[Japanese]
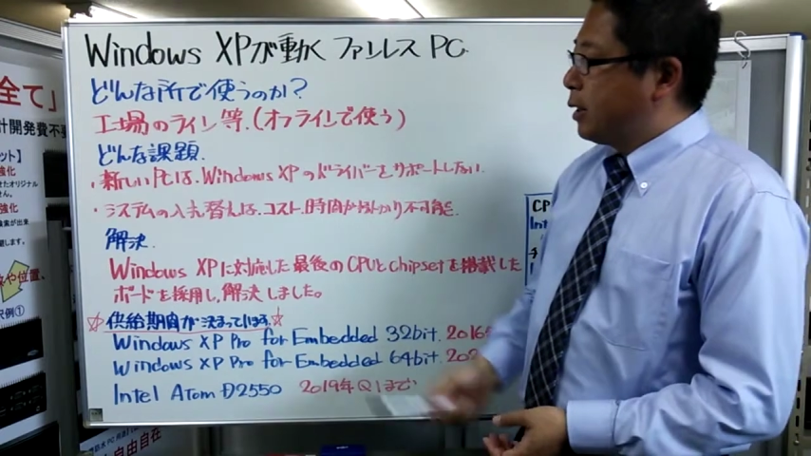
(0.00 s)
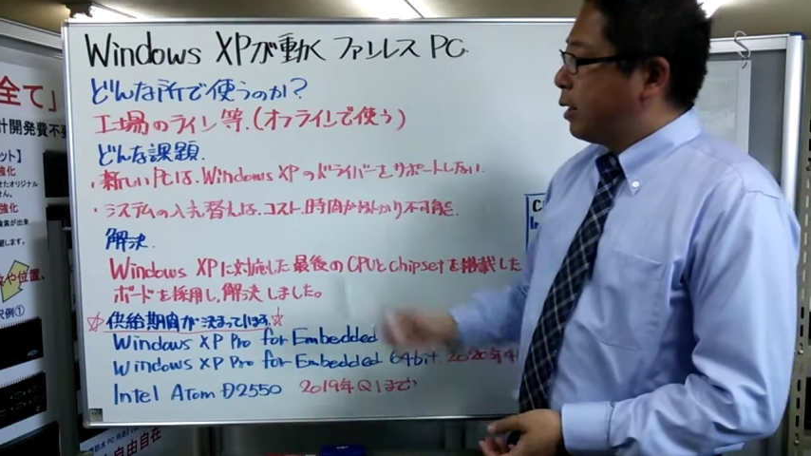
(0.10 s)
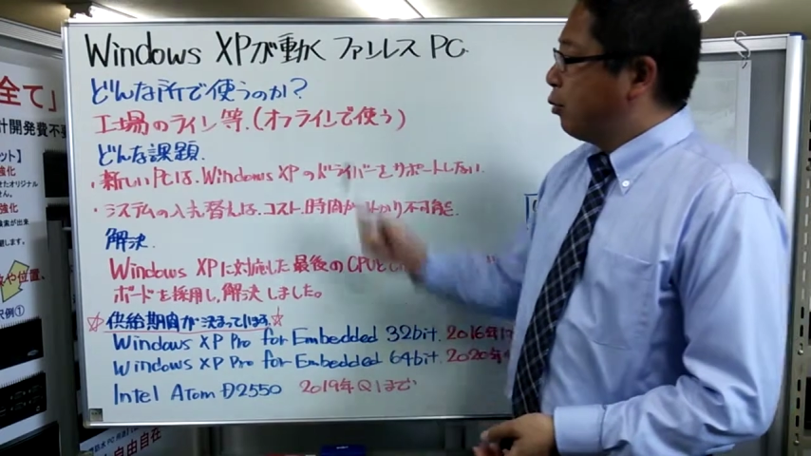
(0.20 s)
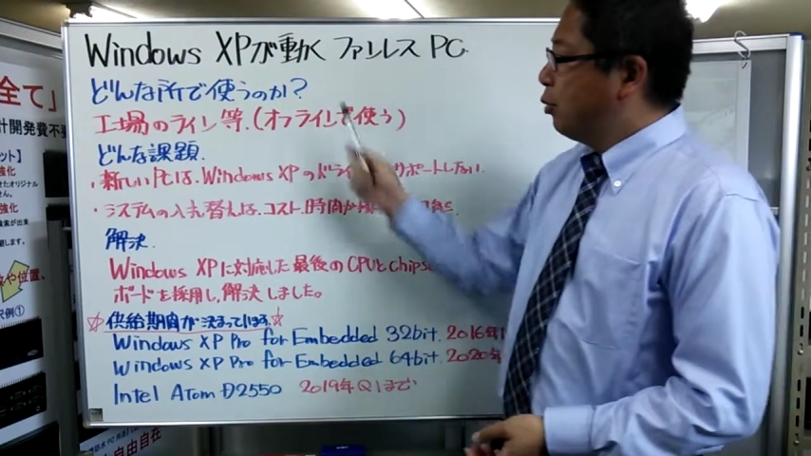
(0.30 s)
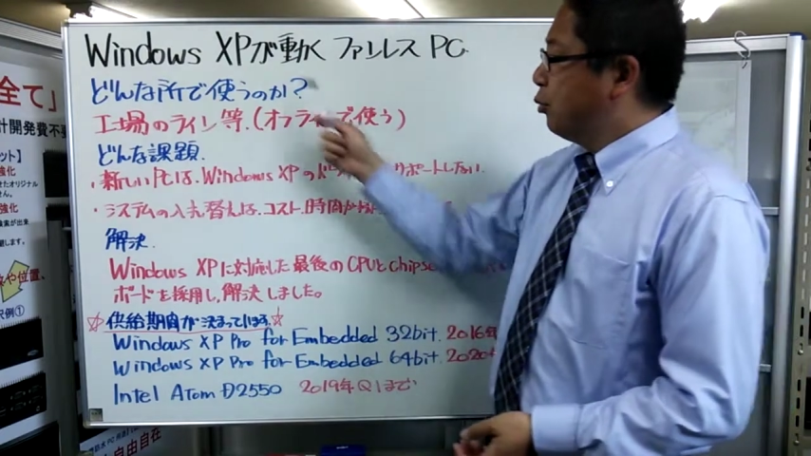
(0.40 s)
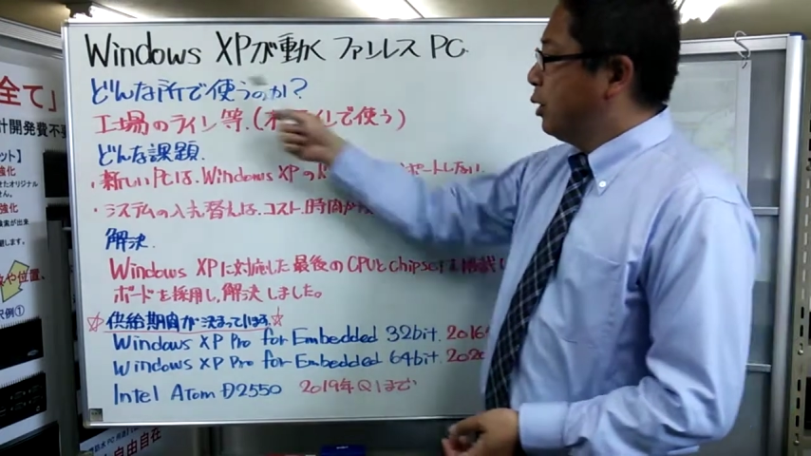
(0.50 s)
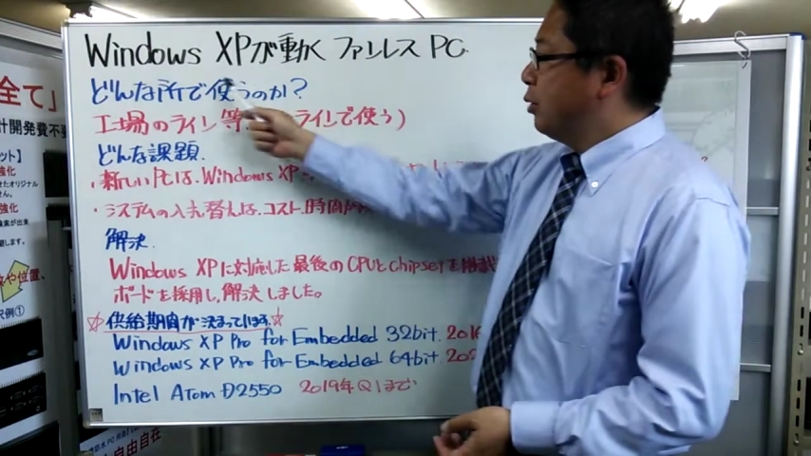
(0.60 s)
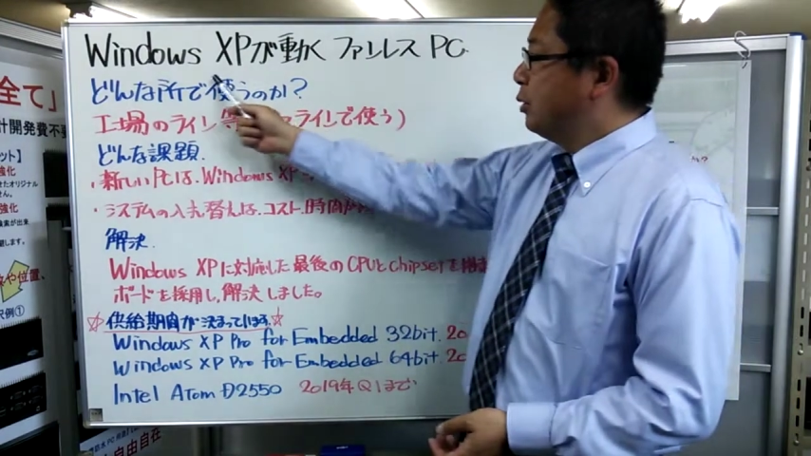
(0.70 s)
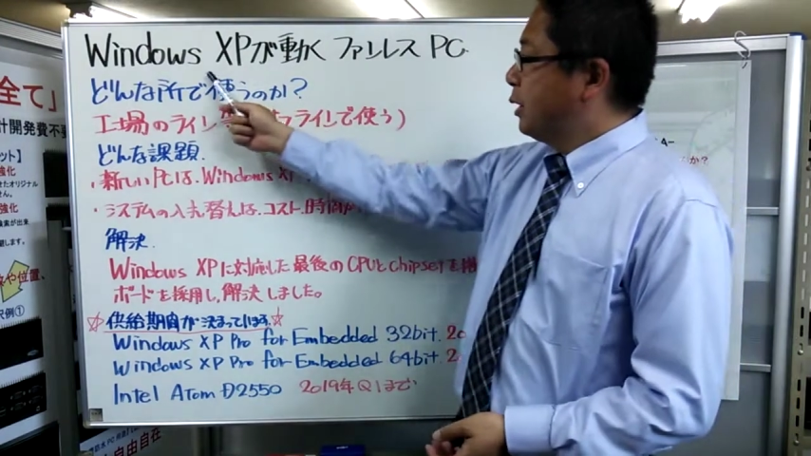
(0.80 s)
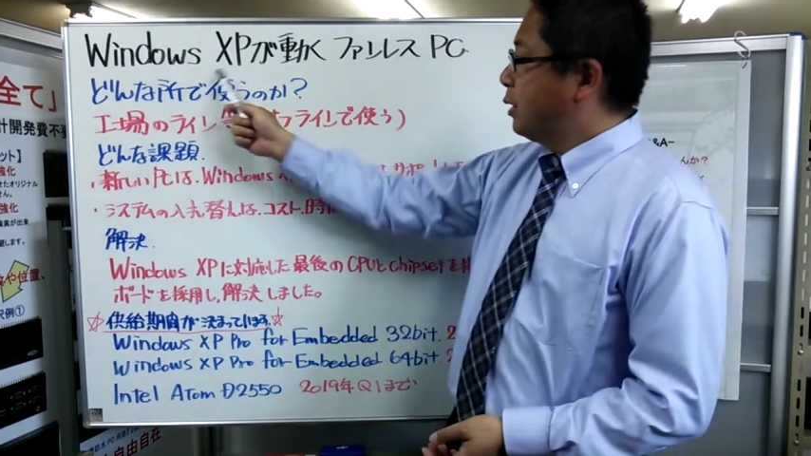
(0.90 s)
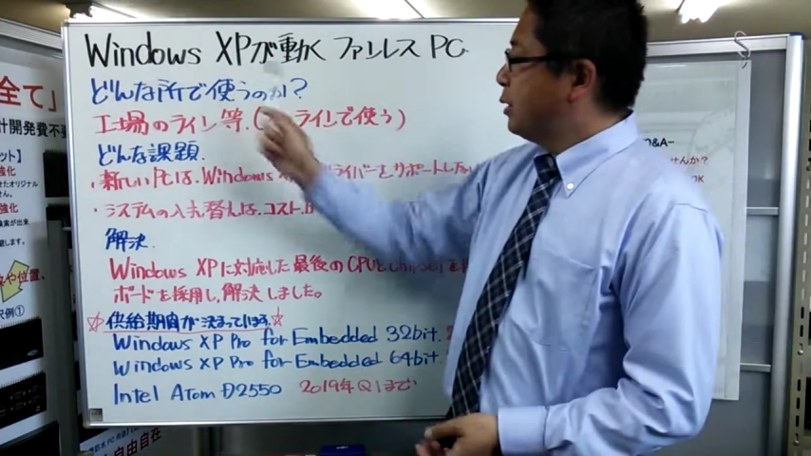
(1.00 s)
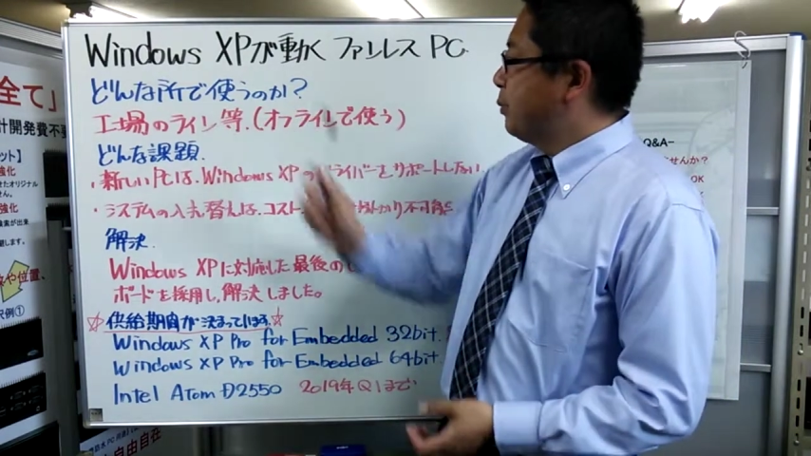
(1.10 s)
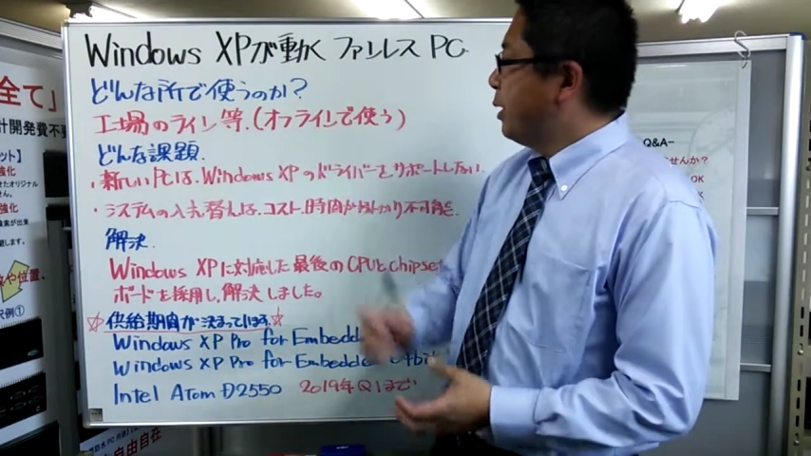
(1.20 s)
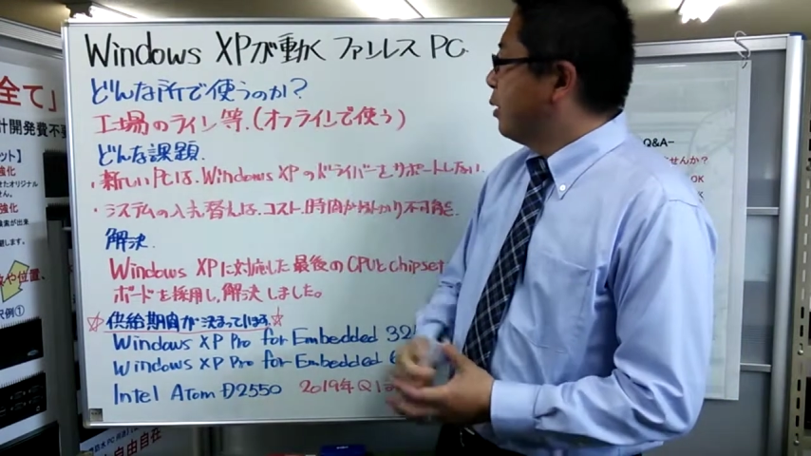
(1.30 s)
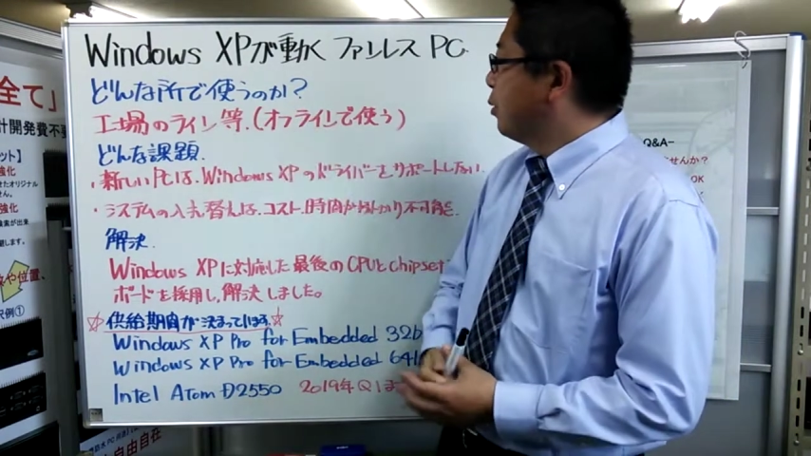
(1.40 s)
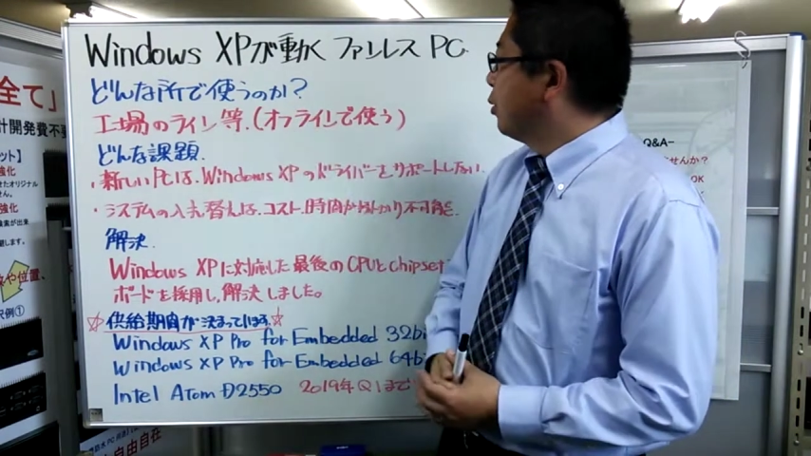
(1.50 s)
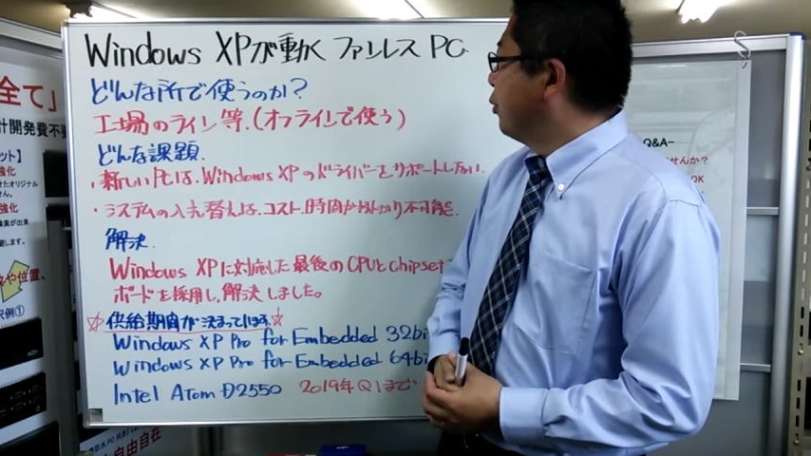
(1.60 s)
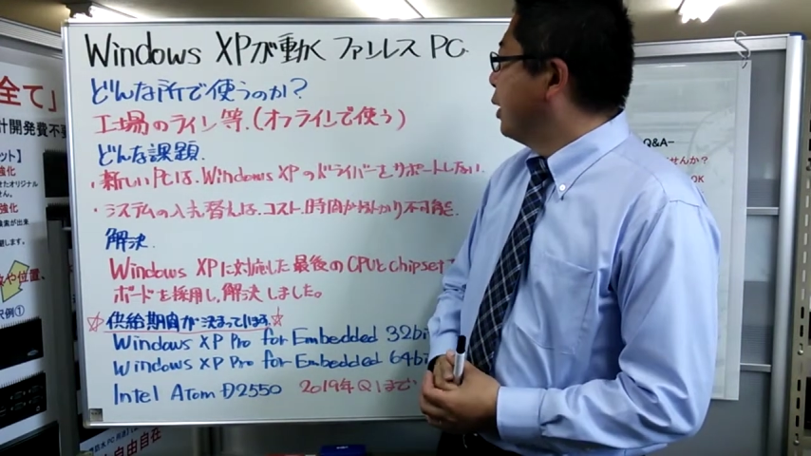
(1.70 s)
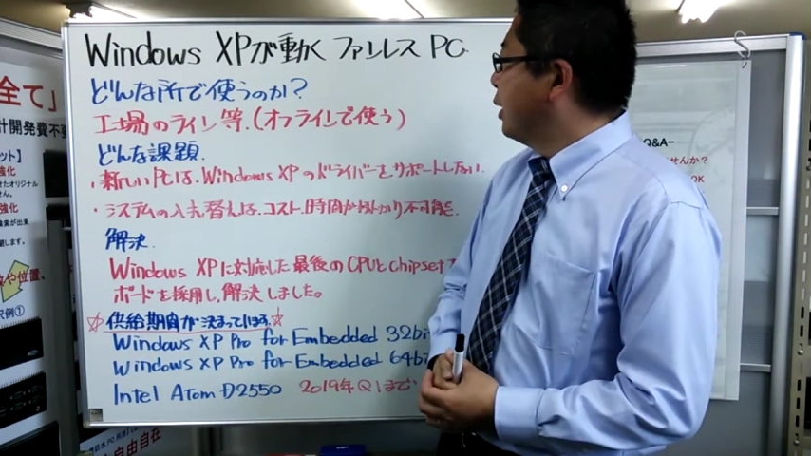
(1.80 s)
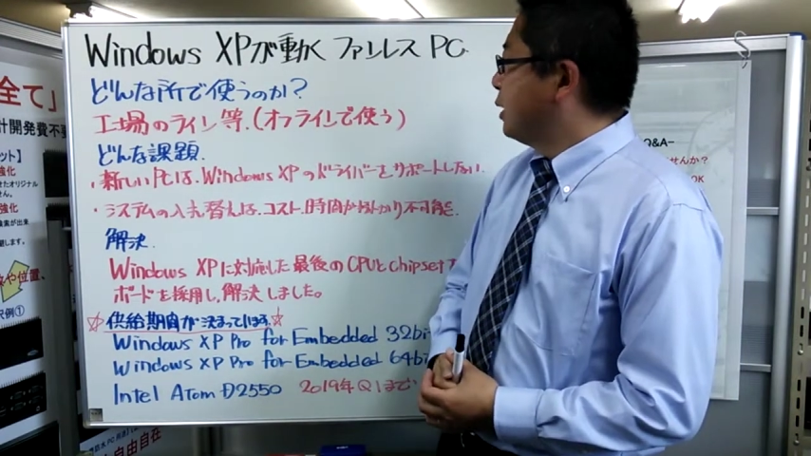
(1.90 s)
えー、この Windows XP が動
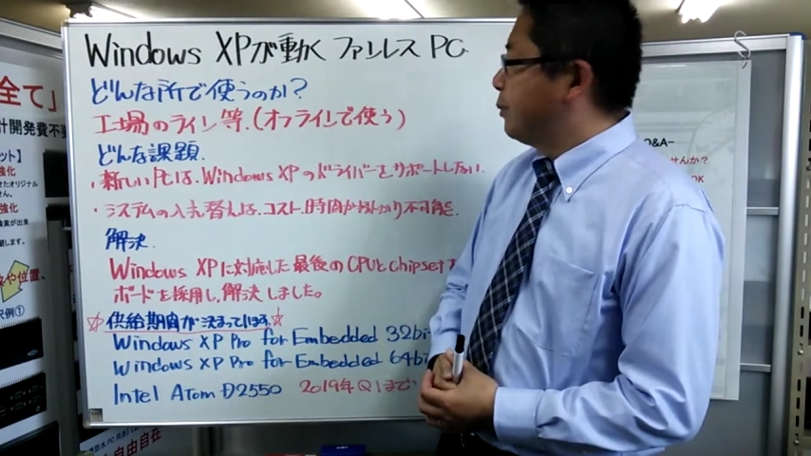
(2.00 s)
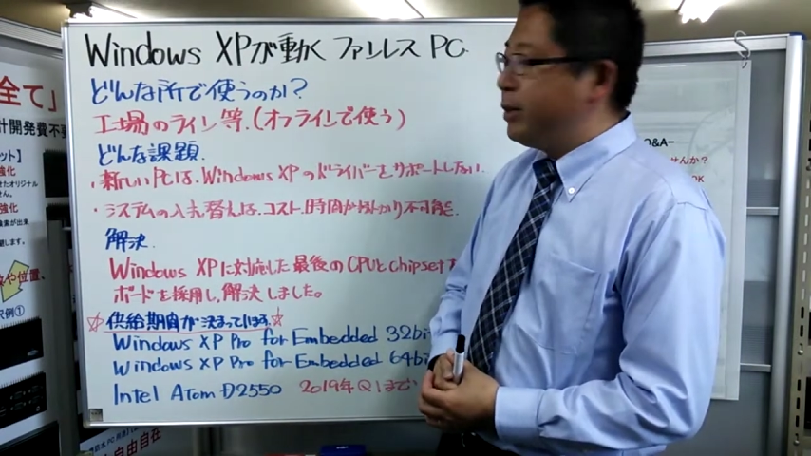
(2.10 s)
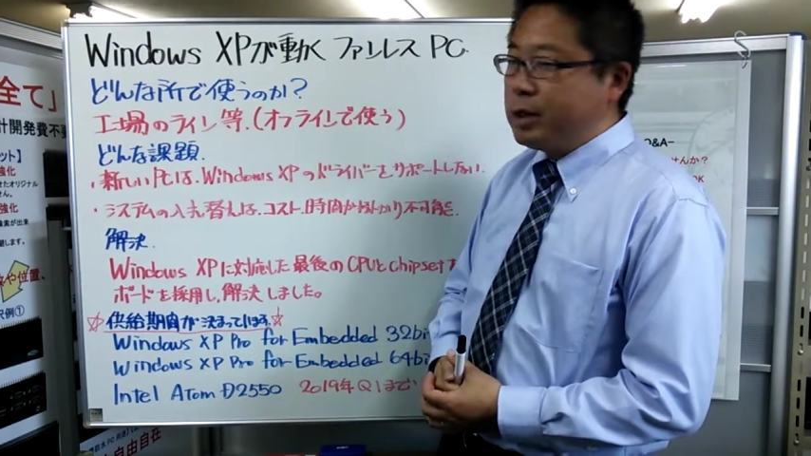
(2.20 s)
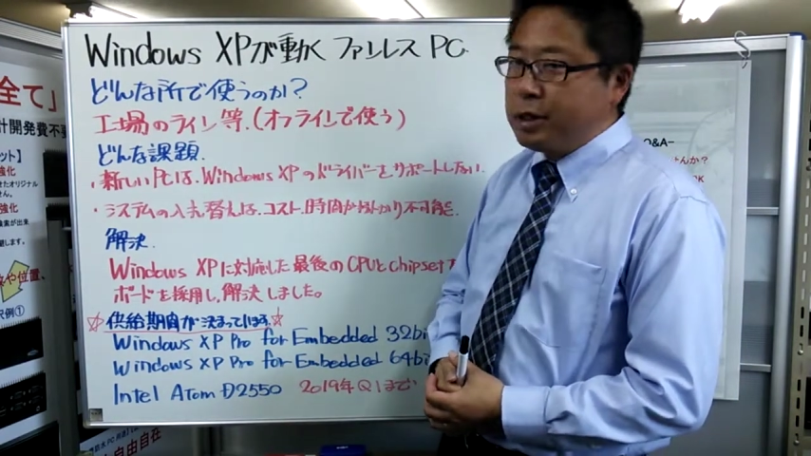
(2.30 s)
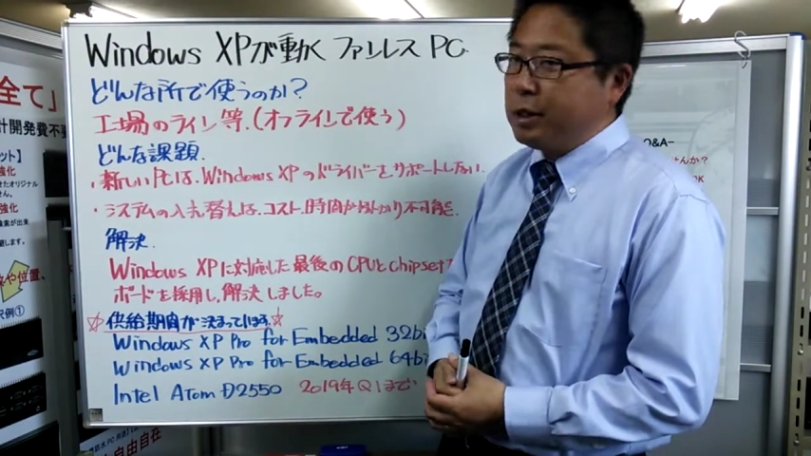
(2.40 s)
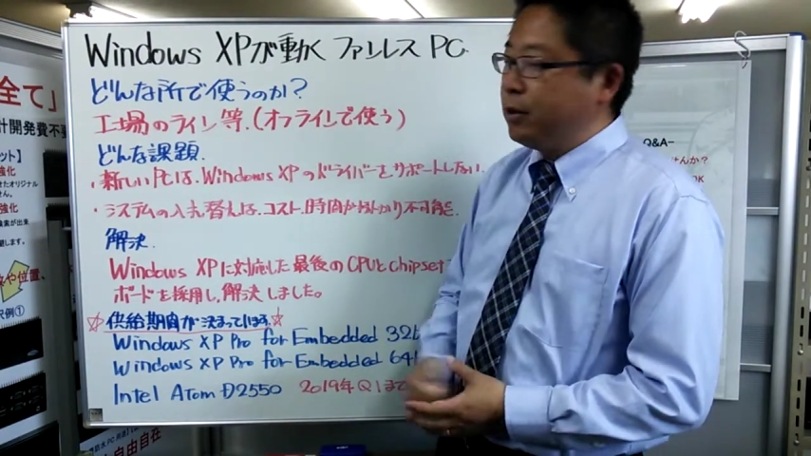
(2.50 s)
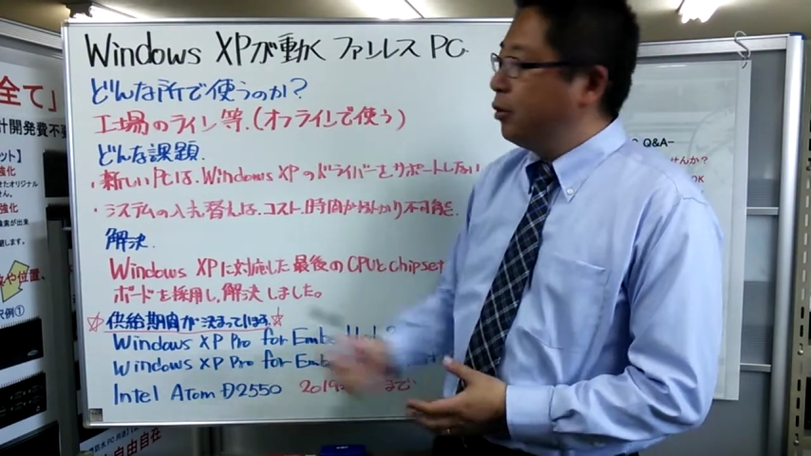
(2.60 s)
くファンレス PC、